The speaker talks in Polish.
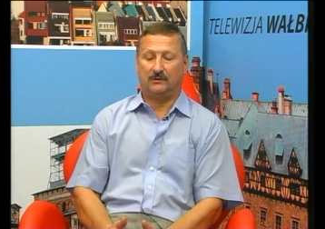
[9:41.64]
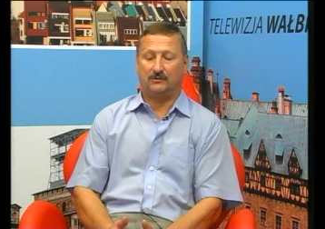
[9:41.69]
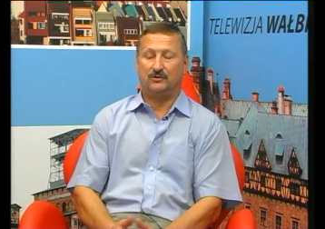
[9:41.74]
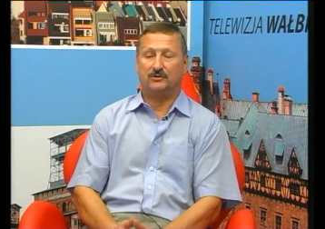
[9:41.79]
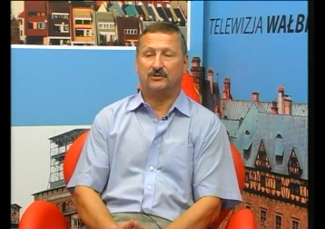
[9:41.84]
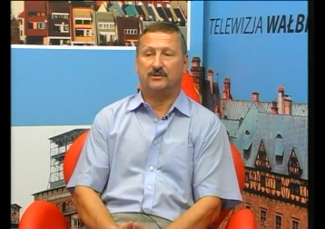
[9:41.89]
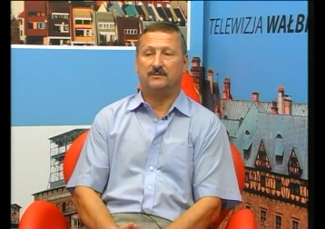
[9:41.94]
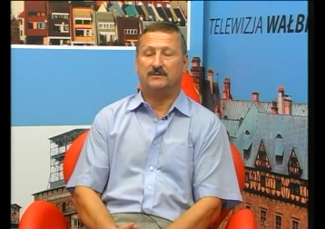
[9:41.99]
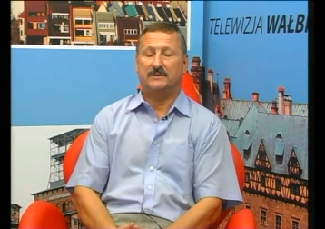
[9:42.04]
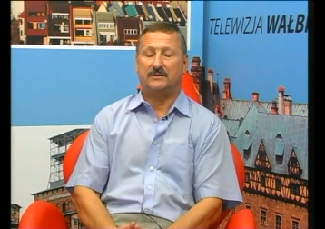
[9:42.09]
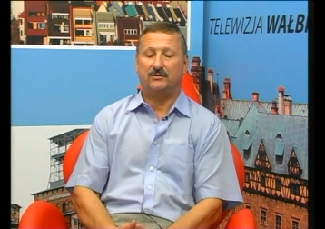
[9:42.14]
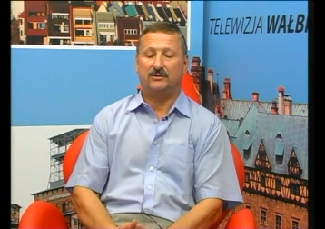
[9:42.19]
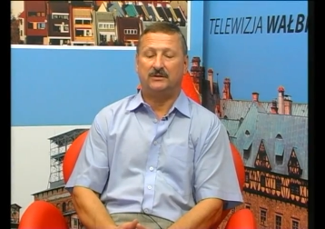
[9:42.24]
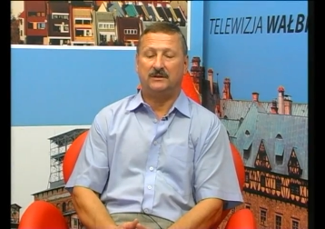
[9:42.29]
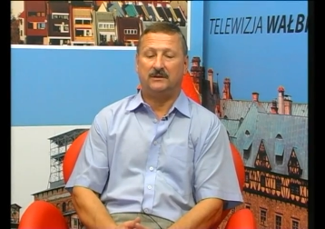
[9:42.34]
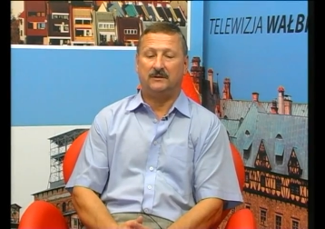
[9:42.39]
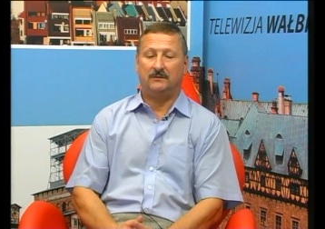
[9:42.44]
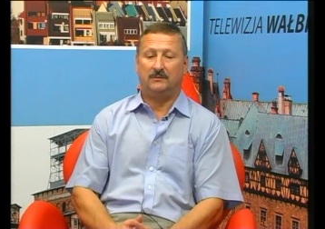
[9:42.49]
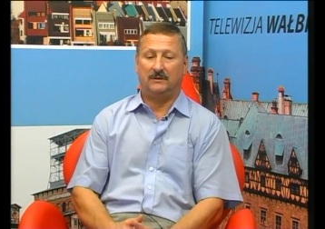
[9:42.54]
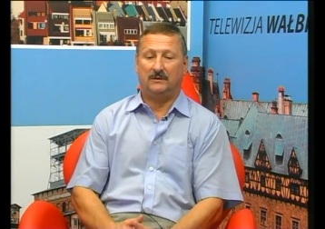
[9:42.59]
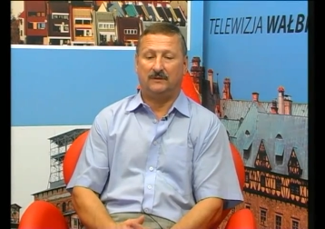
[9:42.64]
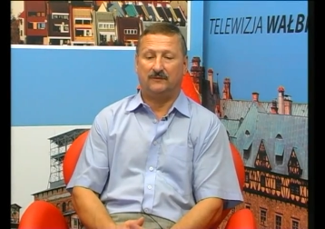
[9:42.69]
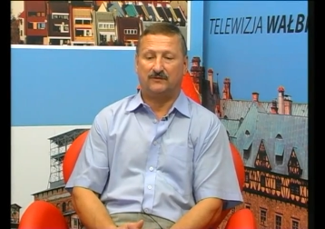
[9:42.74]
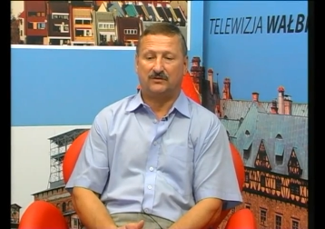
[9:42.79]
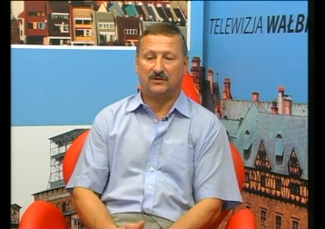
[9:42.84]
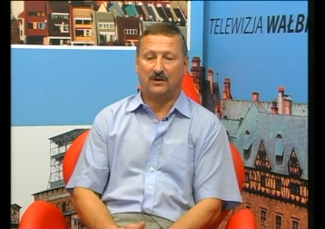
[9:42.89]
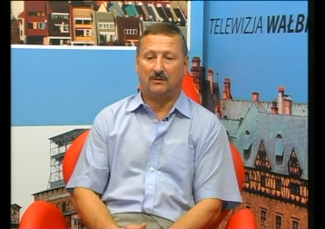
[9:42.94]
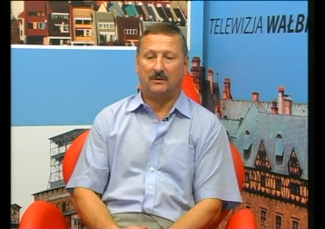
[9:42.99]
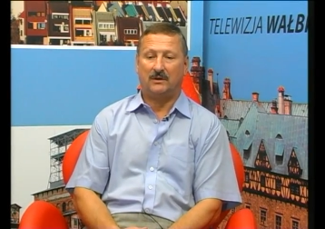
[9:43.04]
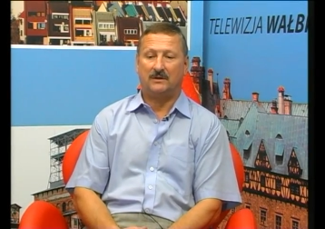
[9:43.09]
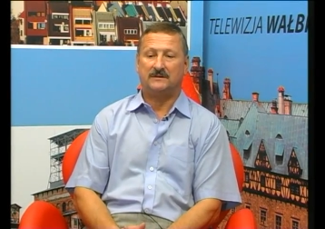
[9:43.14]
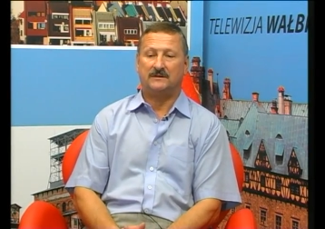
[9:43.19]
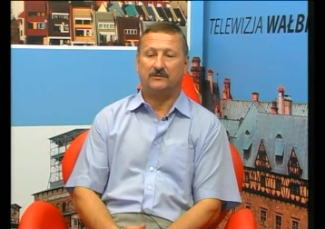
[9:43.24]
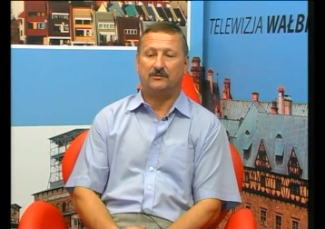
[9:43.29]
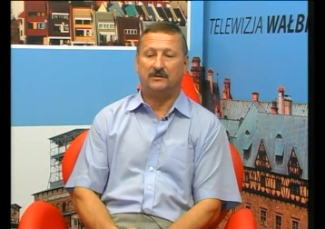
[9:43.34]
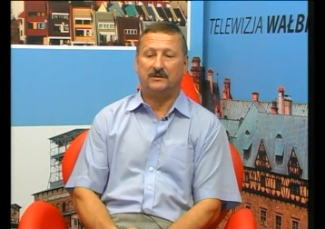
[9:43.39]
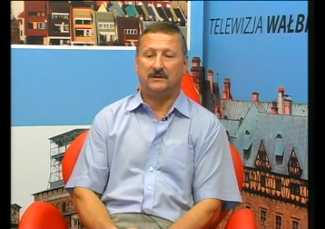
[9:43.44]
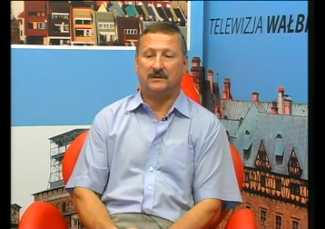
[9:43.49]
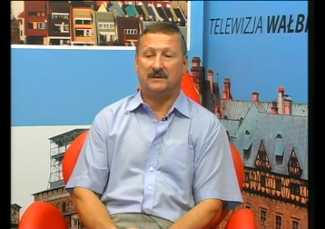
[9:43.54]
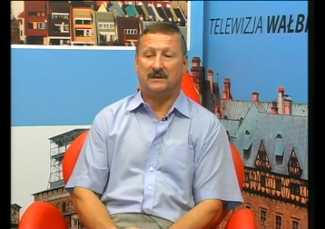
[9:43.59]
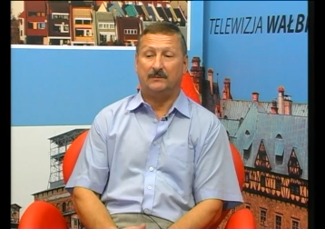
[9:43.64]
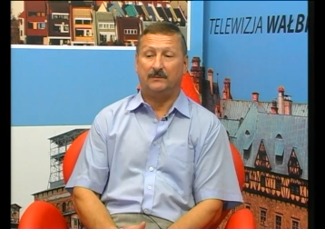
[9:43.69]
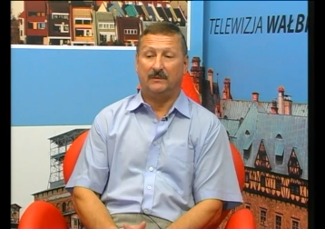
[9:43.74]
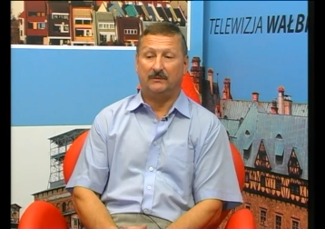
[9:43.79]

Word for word: którzy są zatrudnieni, byli w szkołach zatrudnieni na